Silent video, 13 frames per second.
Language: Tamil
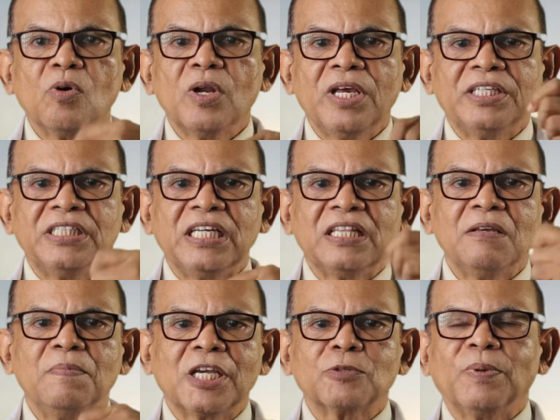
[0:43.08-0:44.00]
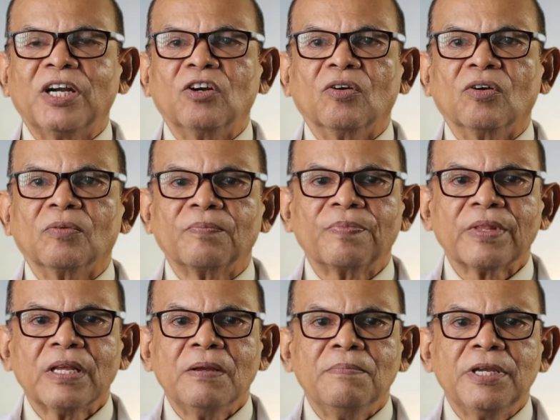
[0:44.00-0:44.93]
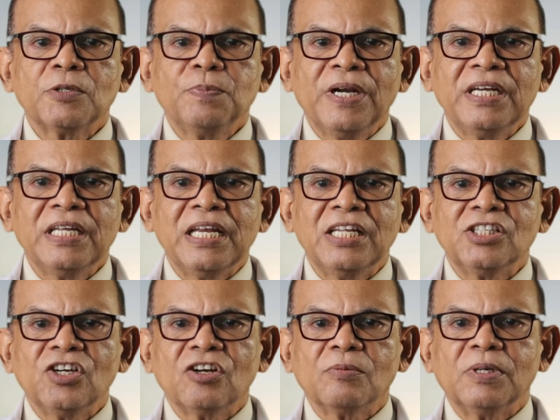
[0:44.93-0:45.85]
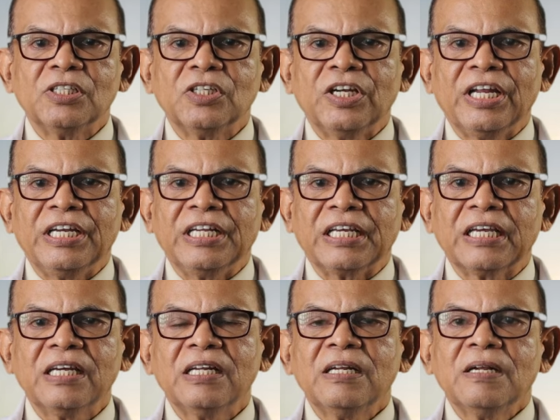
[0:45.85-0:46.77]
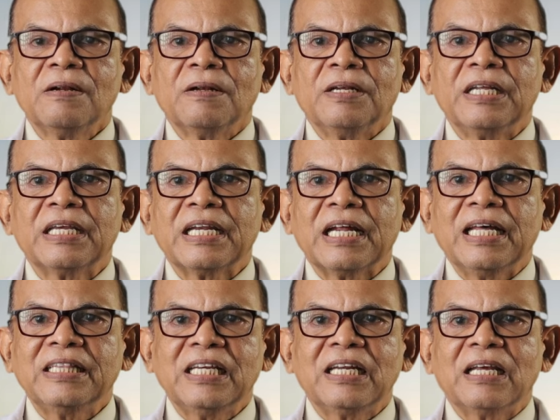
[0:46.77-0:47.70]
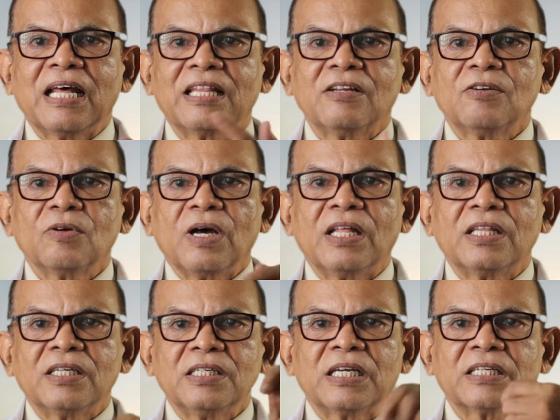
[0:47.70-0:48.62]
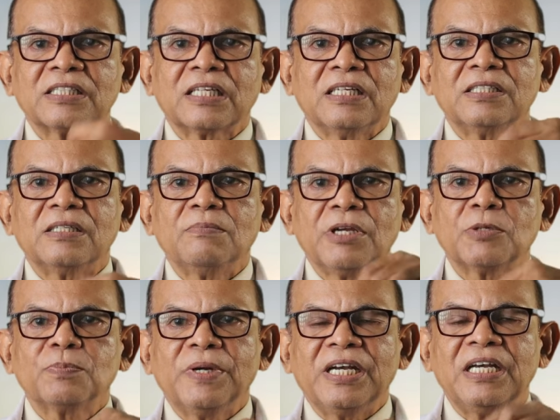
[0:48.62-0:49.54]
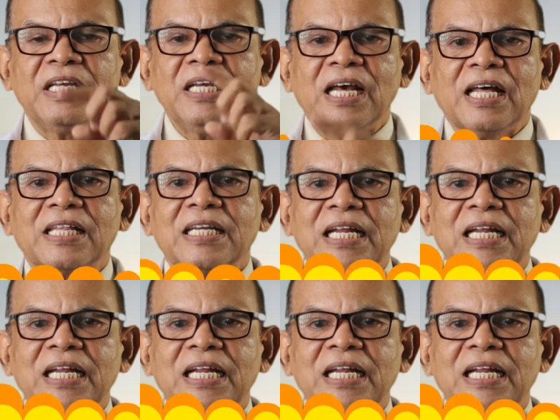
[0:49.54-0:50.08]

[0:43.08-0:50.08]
மூணையும் சேர்த்து மிக்ஸ் பண்ணணும் மிக்ஸ் பண்ணி என்ன செய்யணும் சொன்னால் நீங்கள் நீங்கள் ராத்திரி அதை அதை நீங்கள் மிக்ஸ் பண்ணி அதை